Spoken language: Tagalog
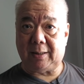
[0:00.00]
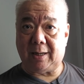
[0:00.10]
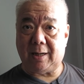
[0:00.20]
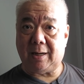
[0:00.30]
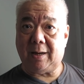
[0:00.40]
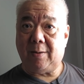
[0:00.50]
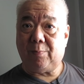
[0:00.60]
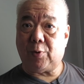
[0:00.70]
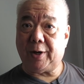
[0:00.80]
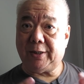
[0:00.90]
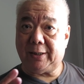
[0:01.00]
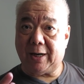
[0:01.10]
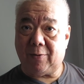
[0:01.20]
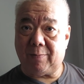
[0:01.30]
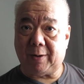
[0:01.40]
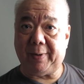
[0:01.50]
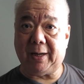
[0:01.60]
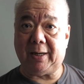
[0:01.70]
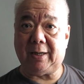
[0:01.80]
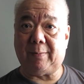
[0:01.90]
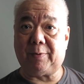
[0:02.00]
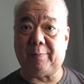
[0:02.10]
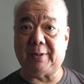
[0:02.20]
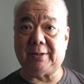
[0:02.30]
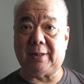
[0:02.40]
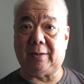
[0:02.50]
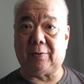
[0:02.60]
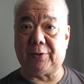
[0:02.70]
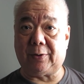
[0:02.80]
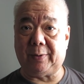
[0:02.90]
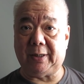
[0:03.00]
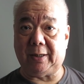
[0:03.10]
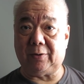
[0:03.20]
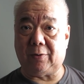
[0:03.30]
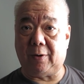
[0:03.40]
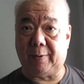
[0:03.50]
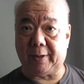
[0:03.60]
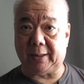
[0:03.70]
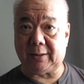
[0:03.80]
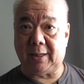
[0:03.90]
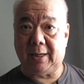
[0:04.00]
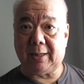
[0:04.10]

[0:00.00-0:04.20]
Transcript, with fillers: na pwede daw magbigay ng provisional authority to operate